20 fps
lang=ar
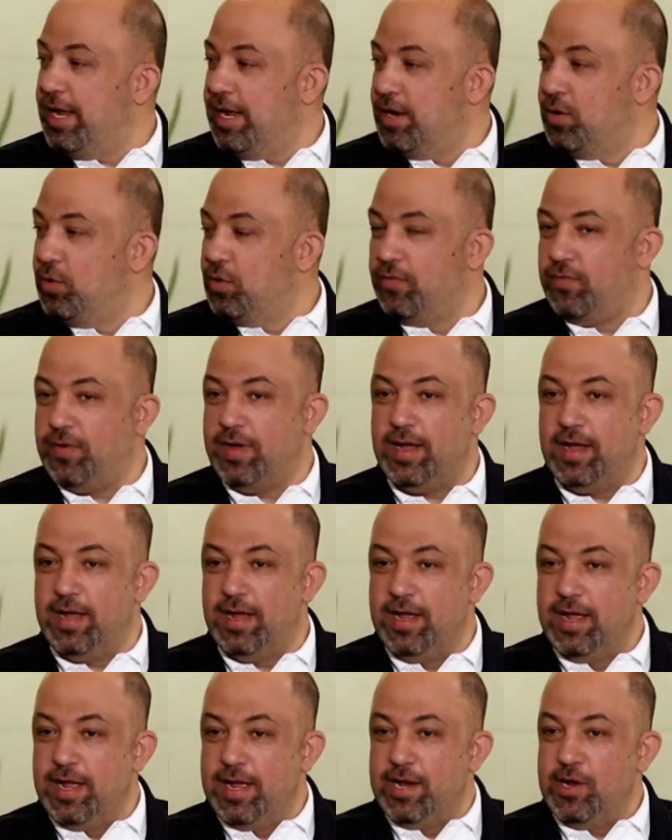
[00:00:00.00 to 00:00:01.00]
الحلوه
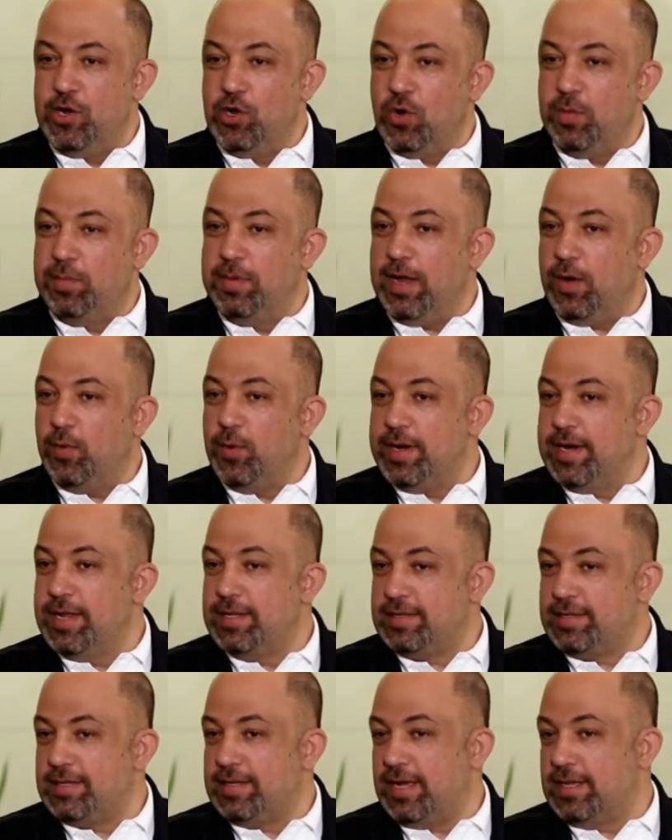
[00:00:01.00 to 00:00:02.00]
فاليوم
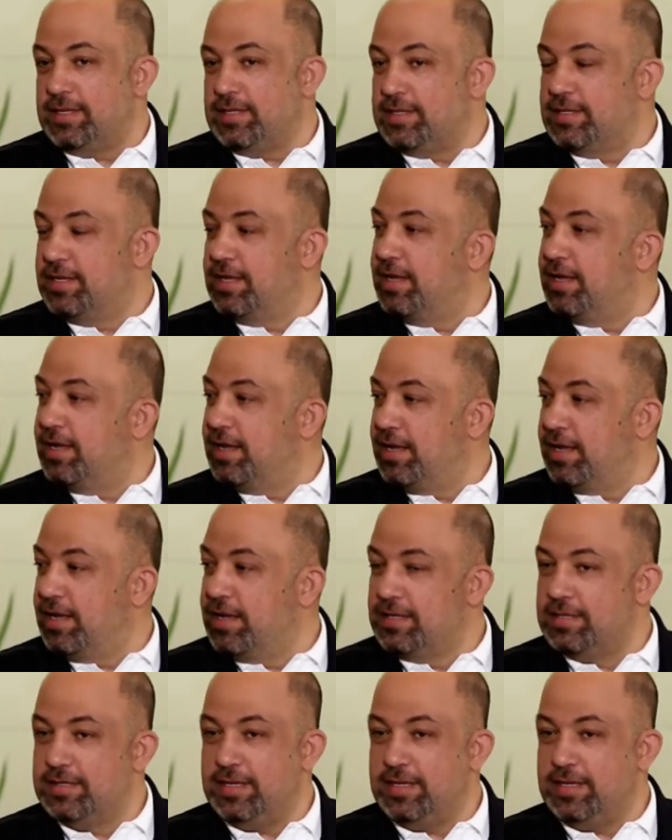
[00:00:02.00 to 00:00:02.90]
العوانات عند آه،